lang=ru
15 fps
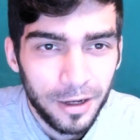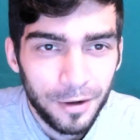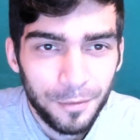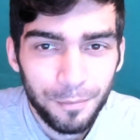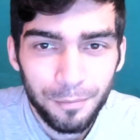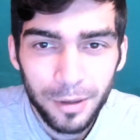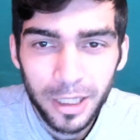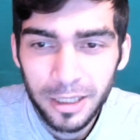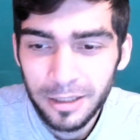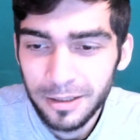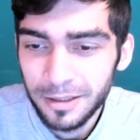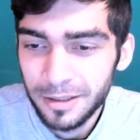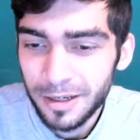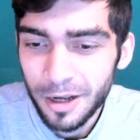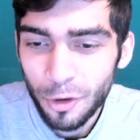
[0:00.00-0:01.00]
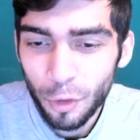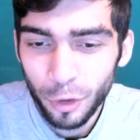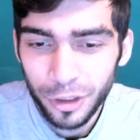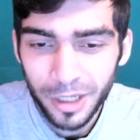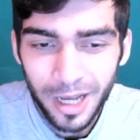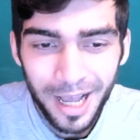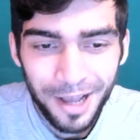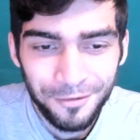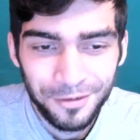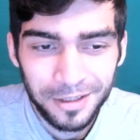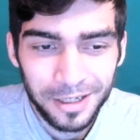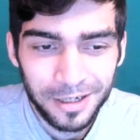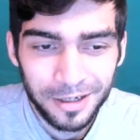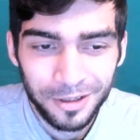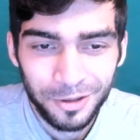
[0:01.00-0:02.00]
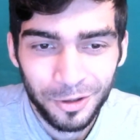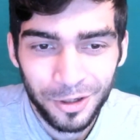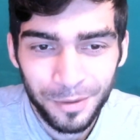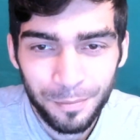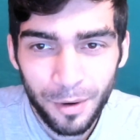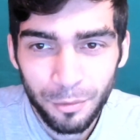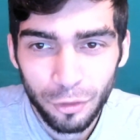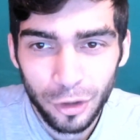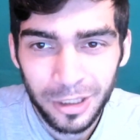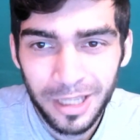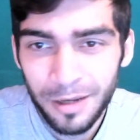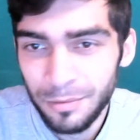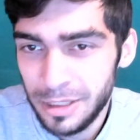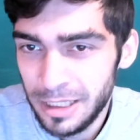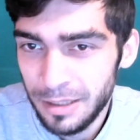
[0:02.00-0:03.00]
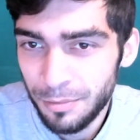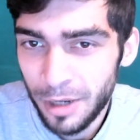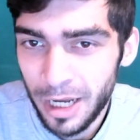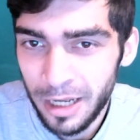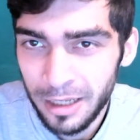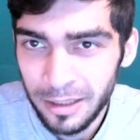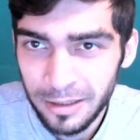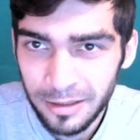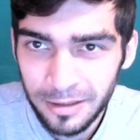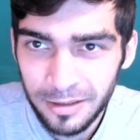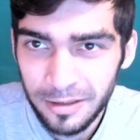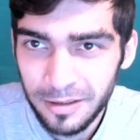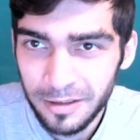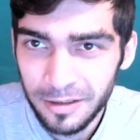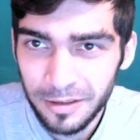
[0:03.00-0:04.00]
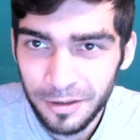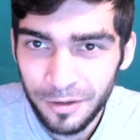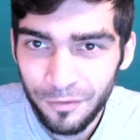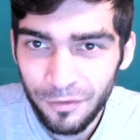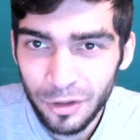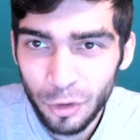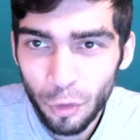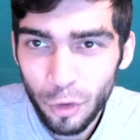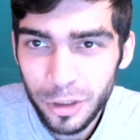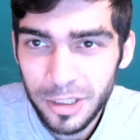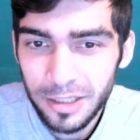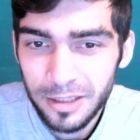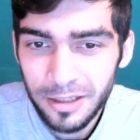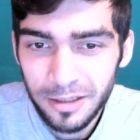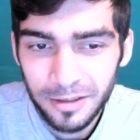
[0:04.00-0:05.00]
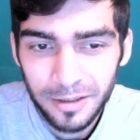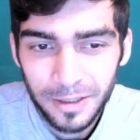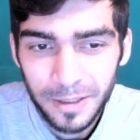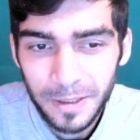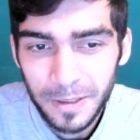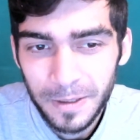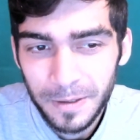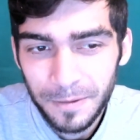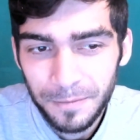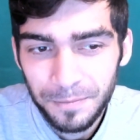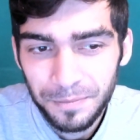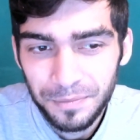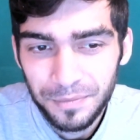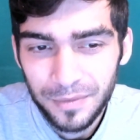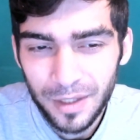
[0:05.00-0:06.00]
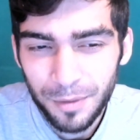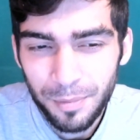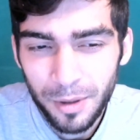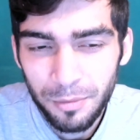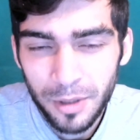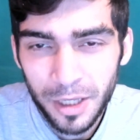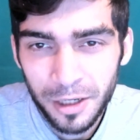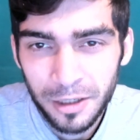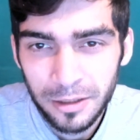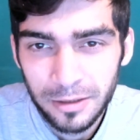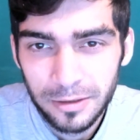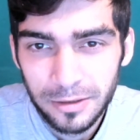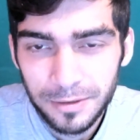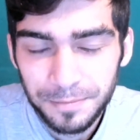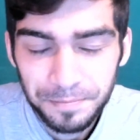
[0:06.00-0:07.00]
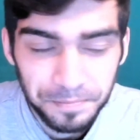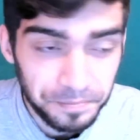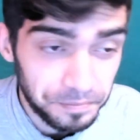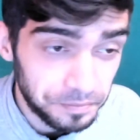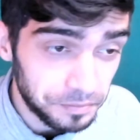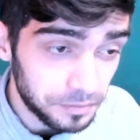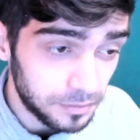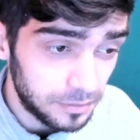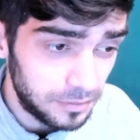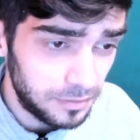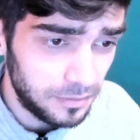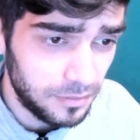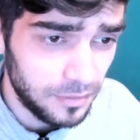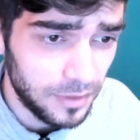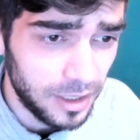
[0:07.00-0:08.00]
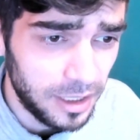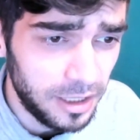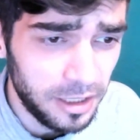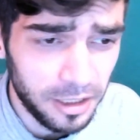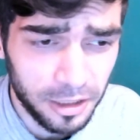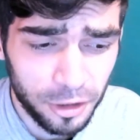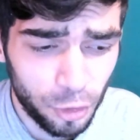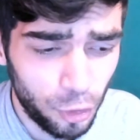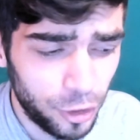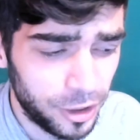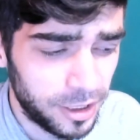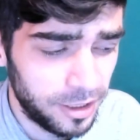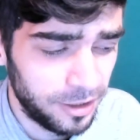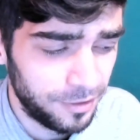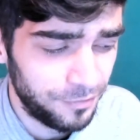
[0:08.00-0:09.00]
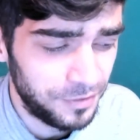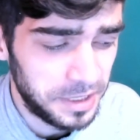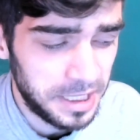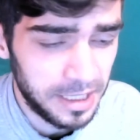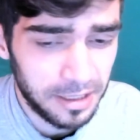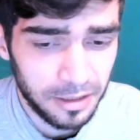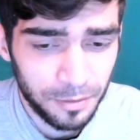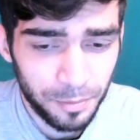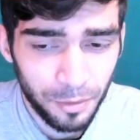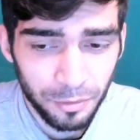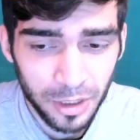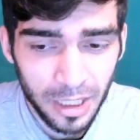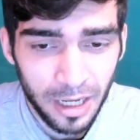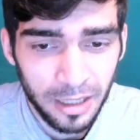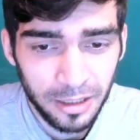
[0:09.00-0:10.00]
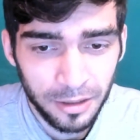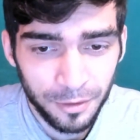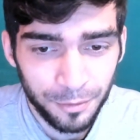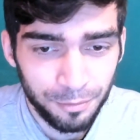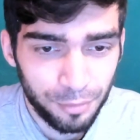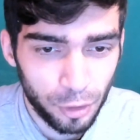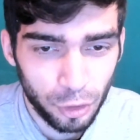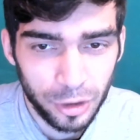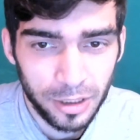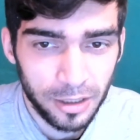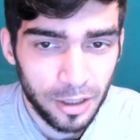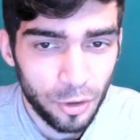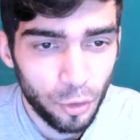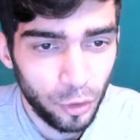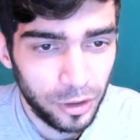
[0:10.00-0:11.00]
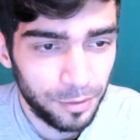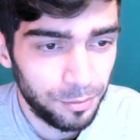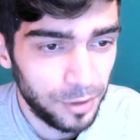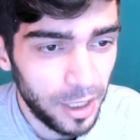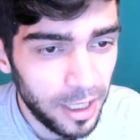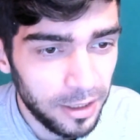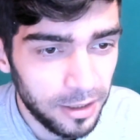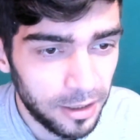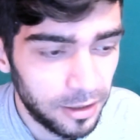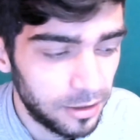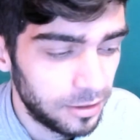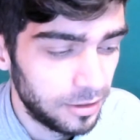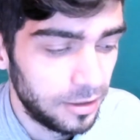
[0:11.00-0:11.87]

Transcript: был какой-то автор, который по мультам снимает а, видосики, например, и ролики все напоминали просто какое-то мнение,